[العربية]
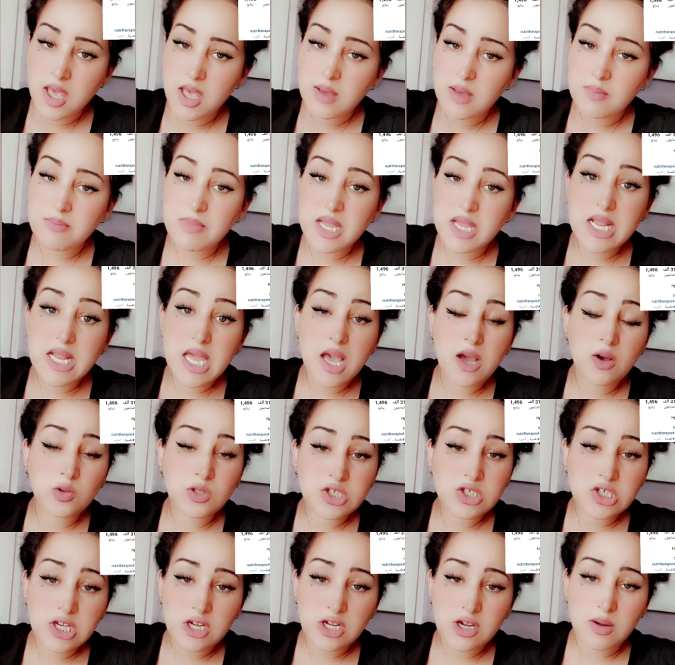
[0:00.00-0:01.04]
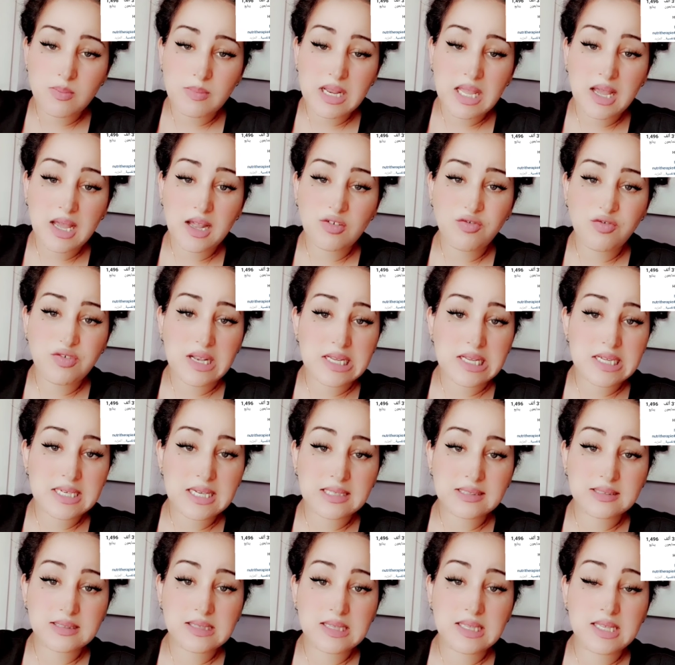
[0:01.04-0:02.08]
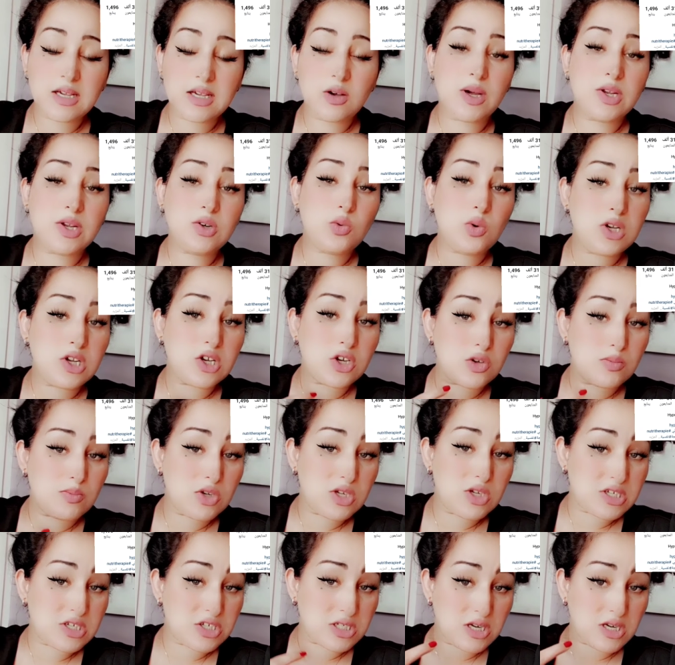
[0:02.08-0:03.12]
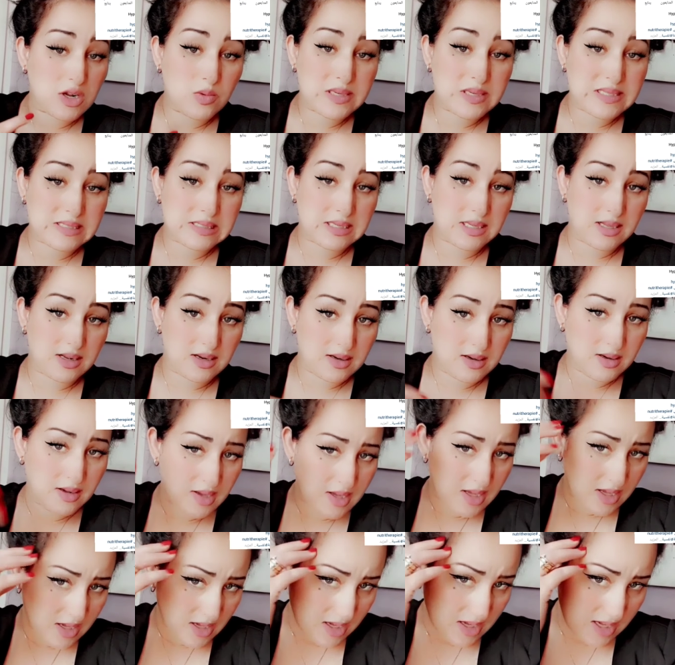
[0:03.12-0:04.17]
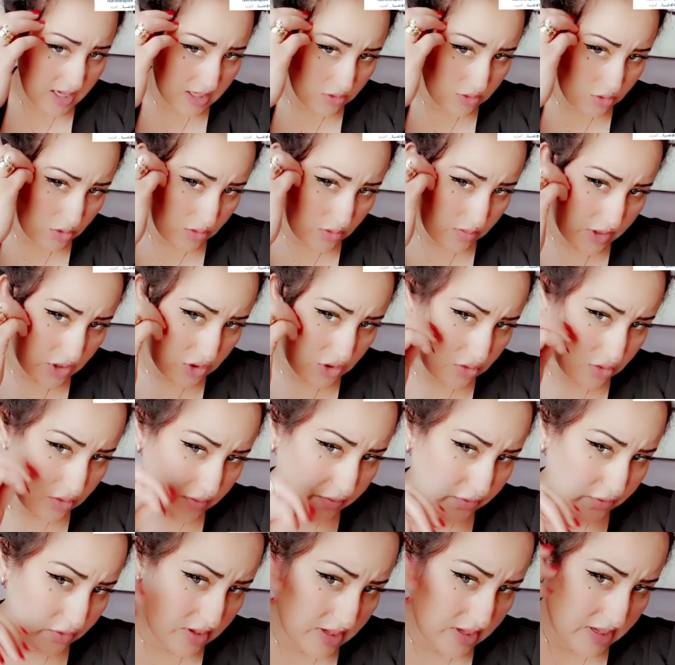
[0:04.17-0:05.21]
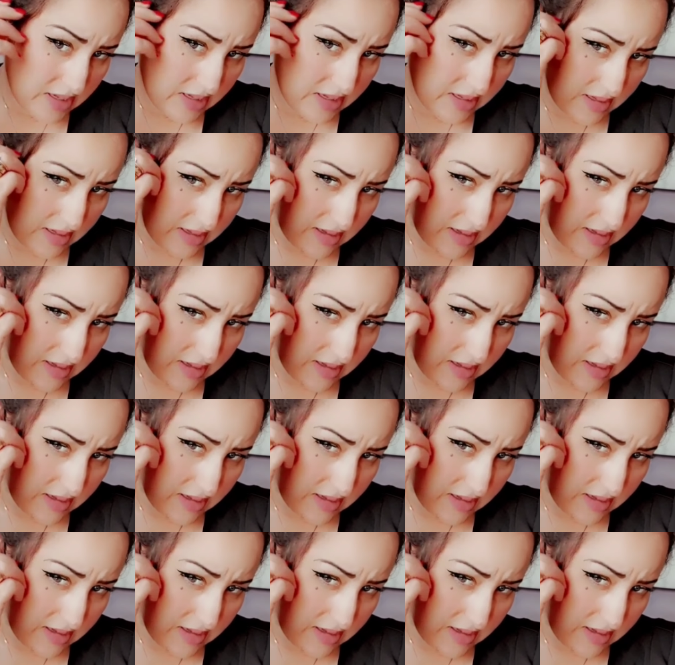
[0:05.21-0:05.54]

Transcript: ما نعاودش لكم الخلفه اللي ناضت ليا وغنقول لكم شنو هو السر ها انتم شوفوا ها